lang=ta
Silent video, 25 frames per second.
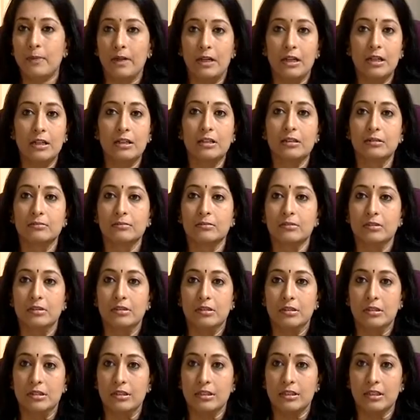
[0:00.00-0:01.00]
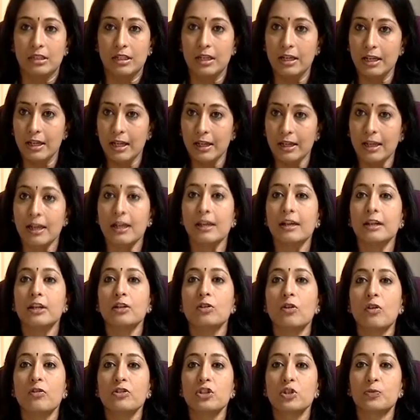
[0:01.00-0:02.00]
அப்படி பண்ணா நிலா
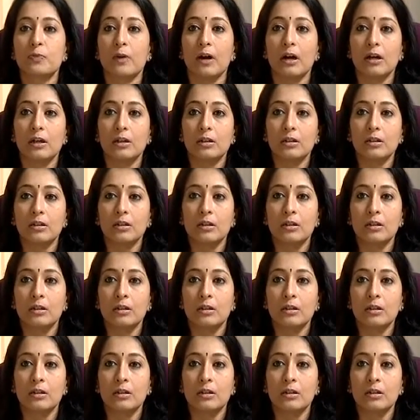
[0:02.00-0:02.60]
என்கிட்ட கோச்சுப்பா